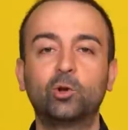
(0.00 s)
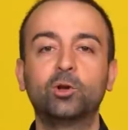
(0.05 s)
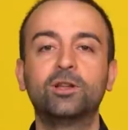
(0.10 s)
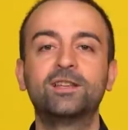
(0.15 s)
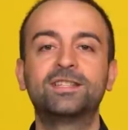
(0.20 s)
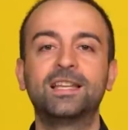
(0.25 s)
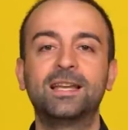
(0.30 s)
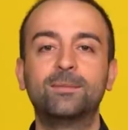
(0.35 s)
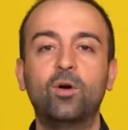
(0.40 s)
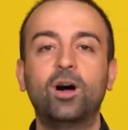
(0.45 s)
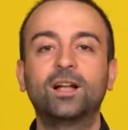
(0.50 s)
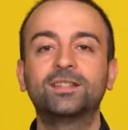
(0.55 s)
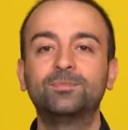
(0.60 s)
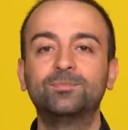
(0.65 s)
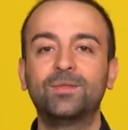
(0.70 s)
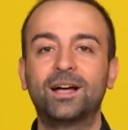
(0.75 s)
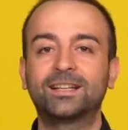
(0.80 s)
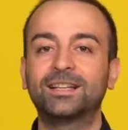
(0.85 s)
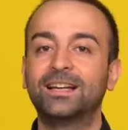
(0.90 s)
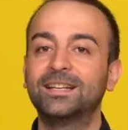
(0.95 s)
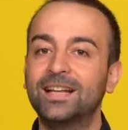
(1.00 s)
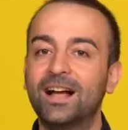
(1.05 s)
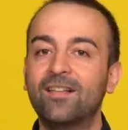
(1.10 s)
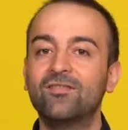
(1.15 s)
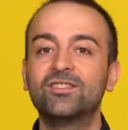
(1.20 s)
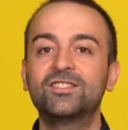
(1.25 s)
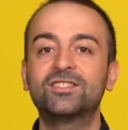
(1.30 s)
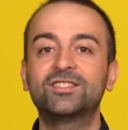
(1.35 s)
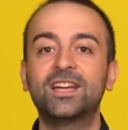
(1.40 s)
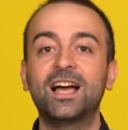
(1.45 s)
Dolayısıyla bu adımlardan
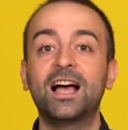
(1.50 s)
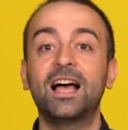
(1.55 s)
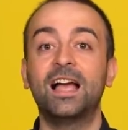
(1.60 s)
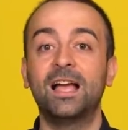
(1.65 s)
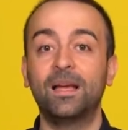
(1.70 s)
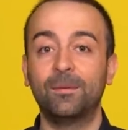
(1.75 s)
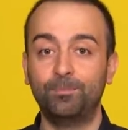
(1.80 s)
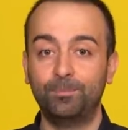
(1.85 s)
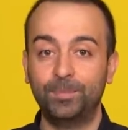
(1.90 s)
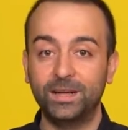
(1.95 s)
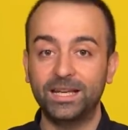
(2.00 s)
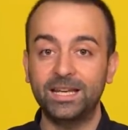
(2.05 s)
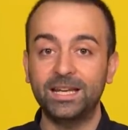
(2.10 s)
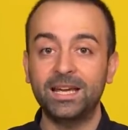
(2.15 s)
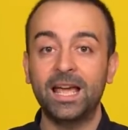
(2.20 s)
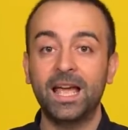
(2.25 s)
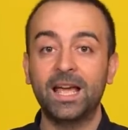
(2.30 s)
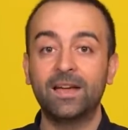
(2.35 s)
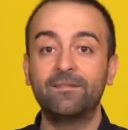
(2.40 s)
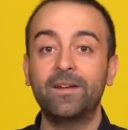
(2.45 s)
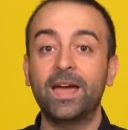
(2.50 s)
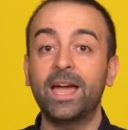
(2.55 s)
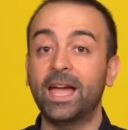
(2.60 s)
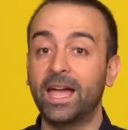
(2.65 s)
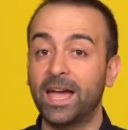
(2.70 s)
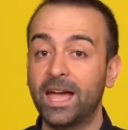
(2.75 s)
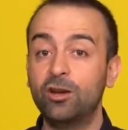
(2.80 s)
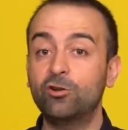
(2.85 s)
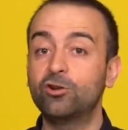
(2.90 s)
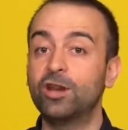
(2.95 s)
yalnızca biri ve
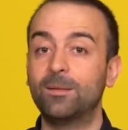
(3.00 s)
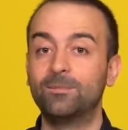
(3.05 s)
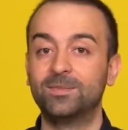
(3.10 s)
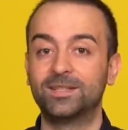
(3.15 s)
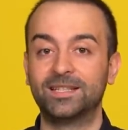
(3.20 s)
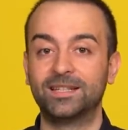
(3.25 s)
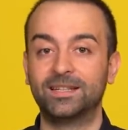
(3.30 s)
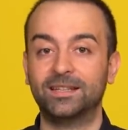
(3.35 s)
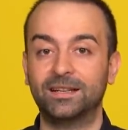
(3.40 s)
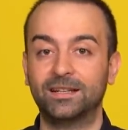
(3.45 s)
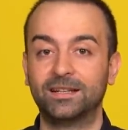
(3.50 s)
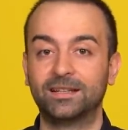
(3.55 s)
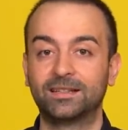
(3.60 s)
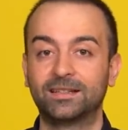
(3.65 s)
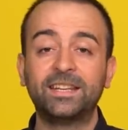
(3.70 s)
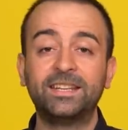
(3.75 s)
en önemlisiydi.